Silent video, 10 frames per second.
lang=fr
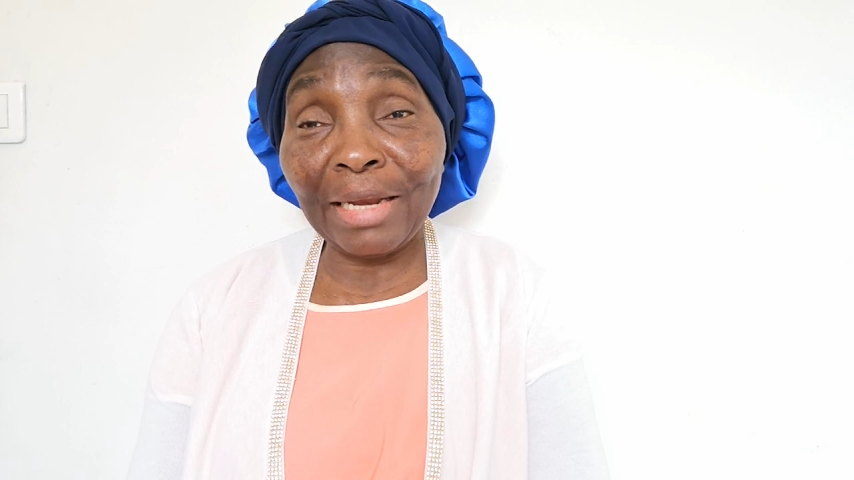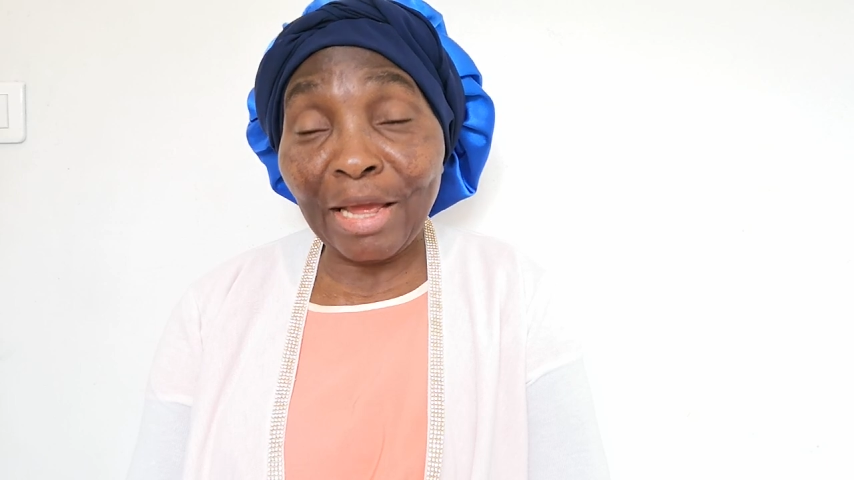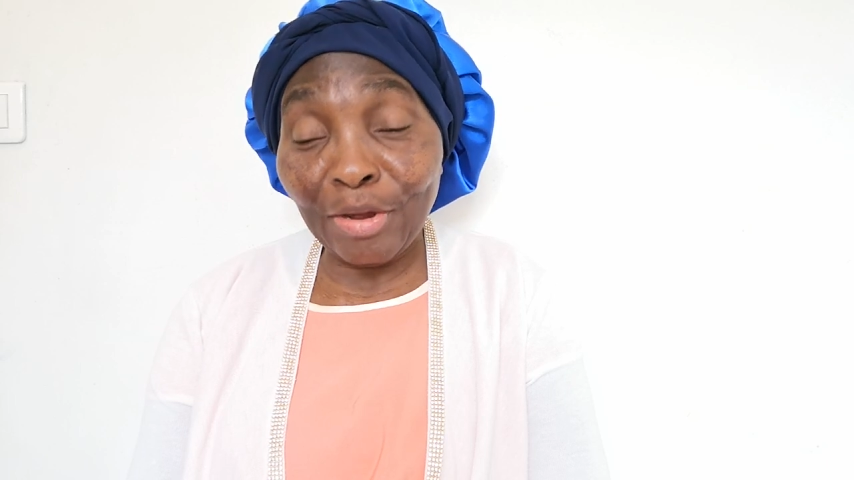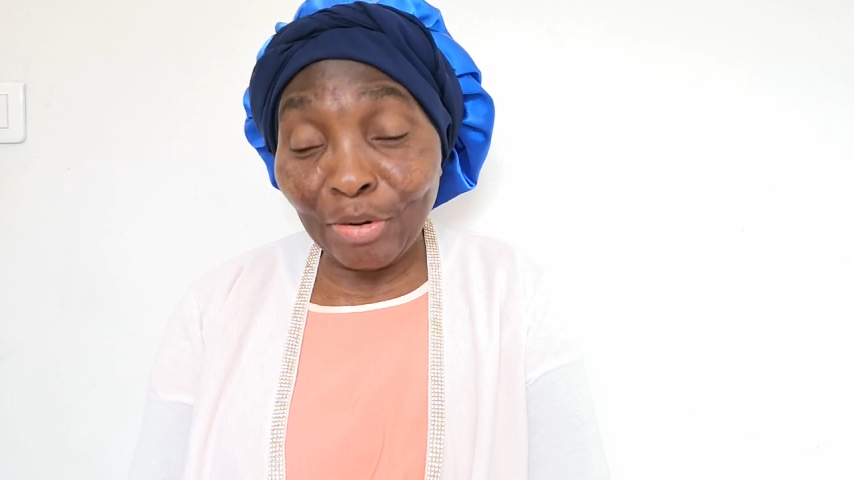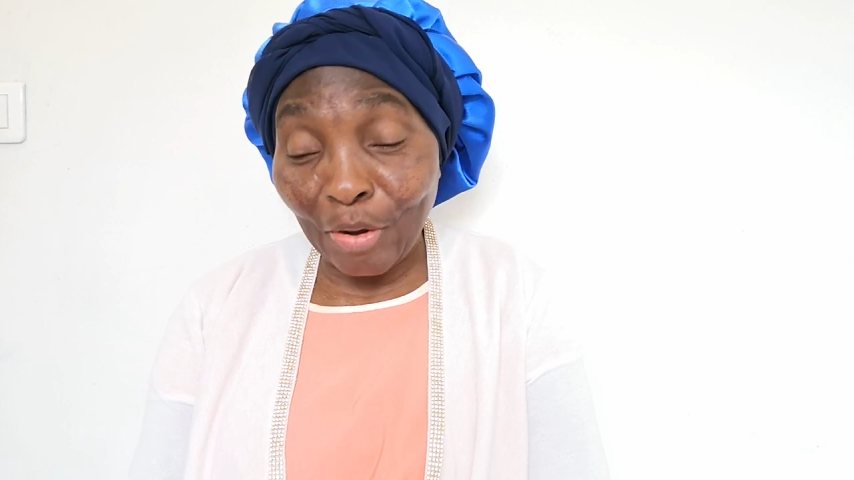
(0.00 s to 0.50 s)

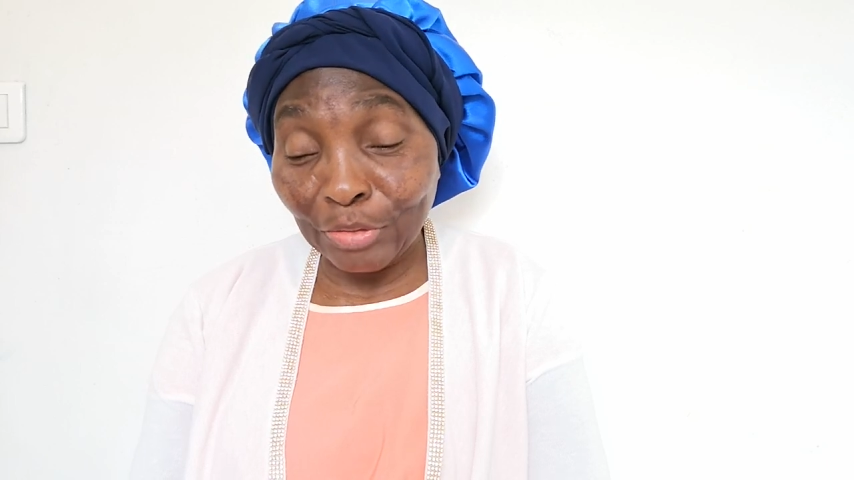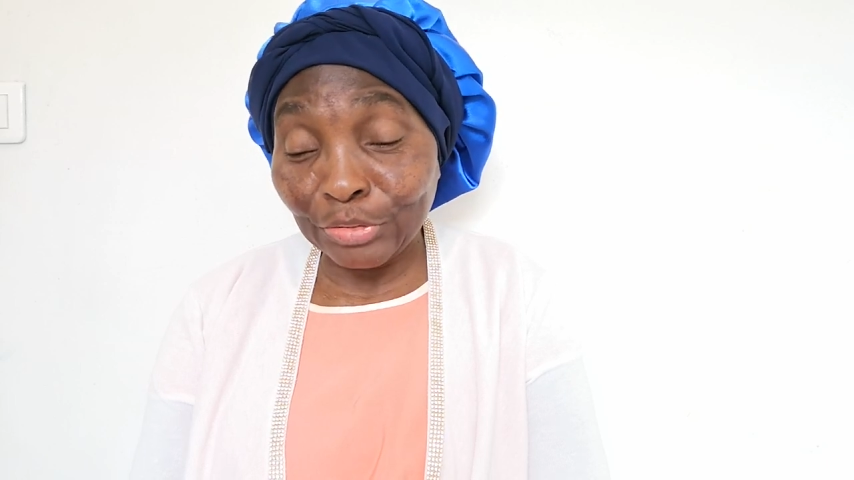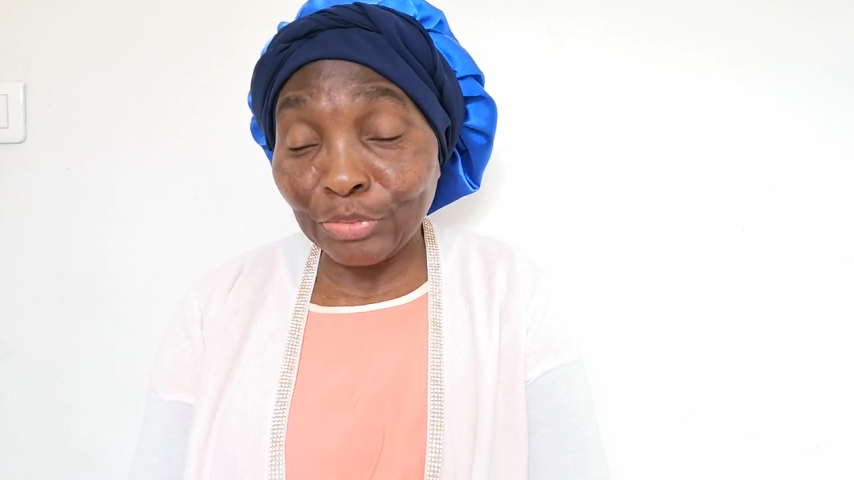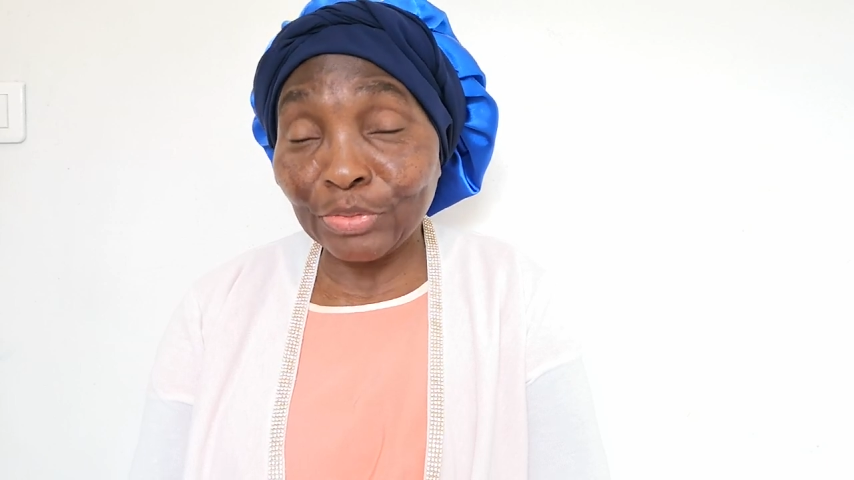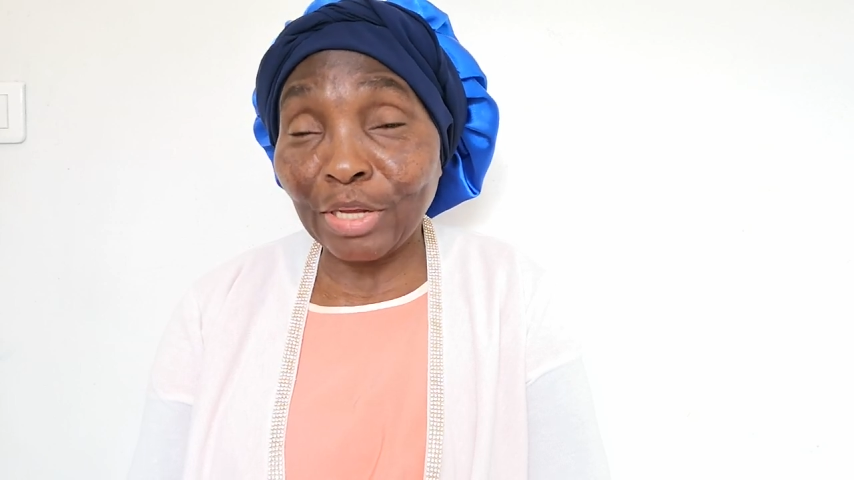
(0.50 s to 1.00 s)

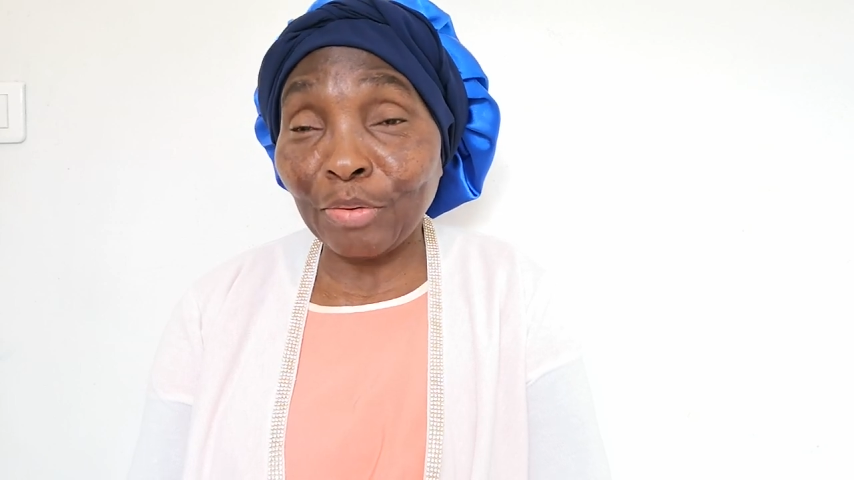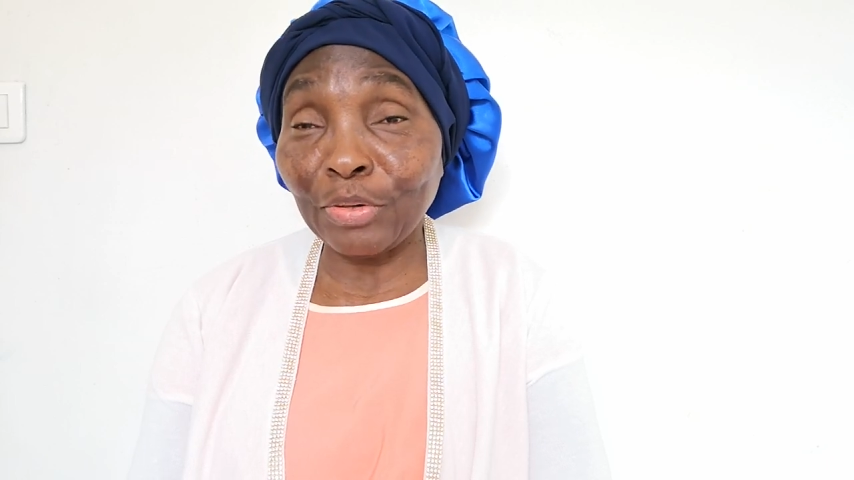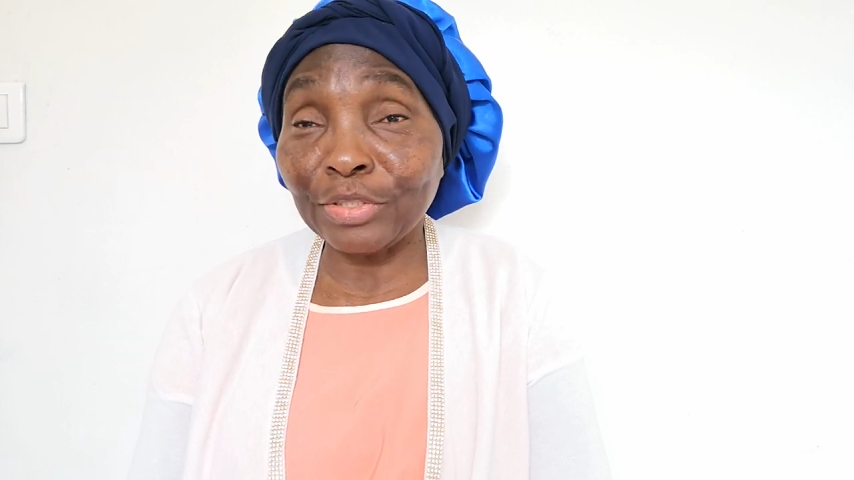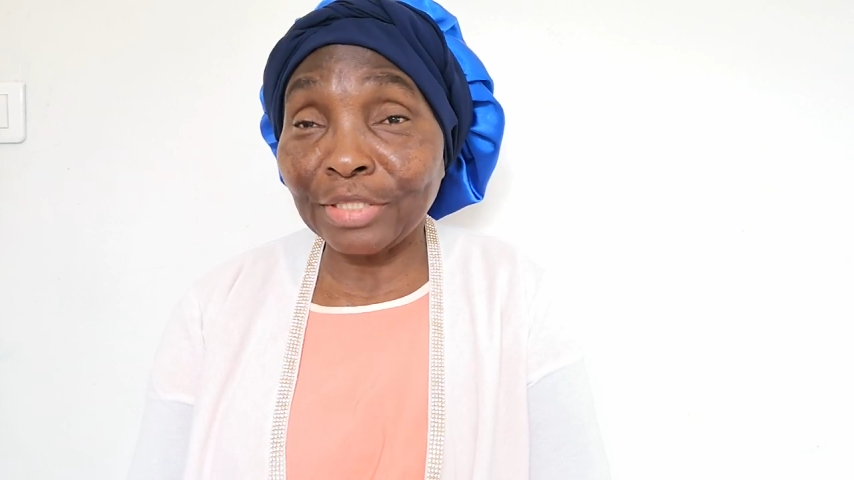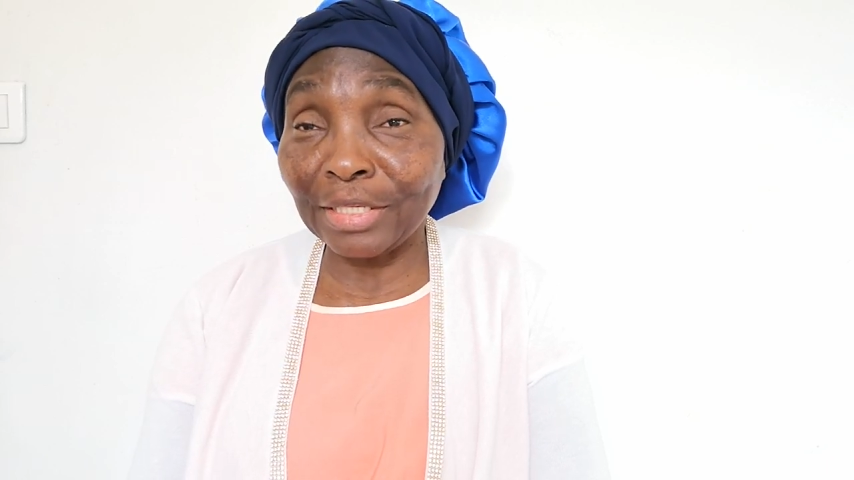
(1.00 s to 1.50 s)
l'ange nous a
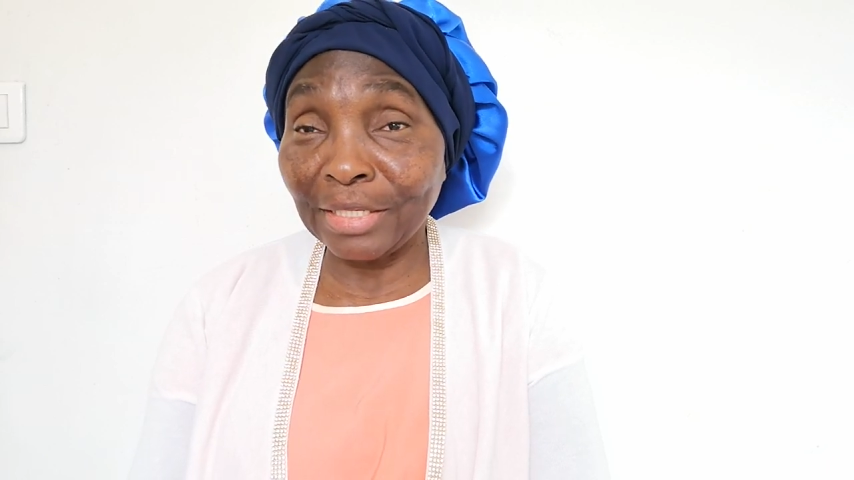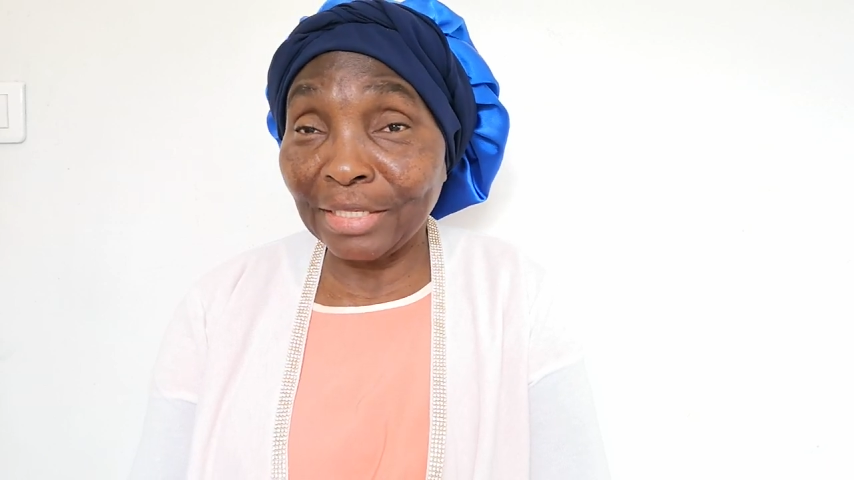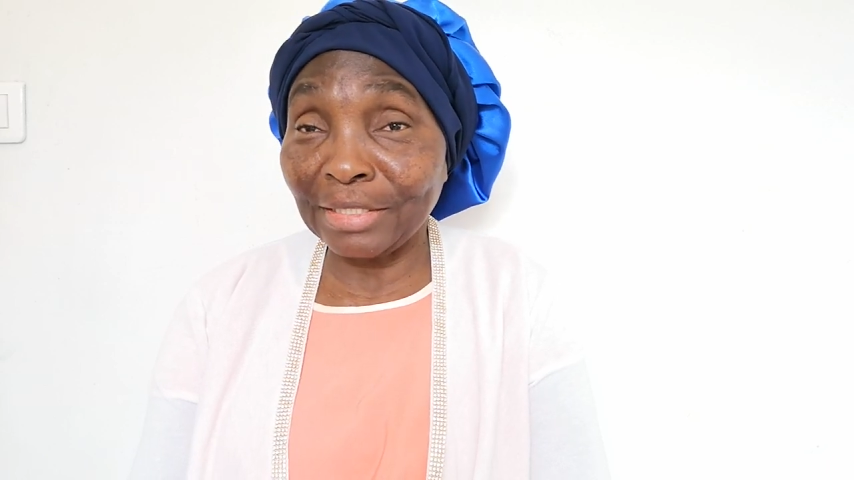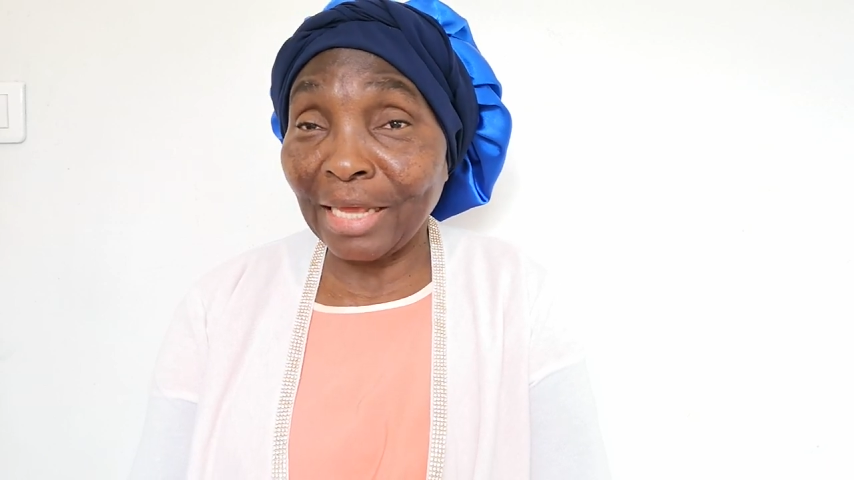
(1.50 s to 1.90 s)
conseillé,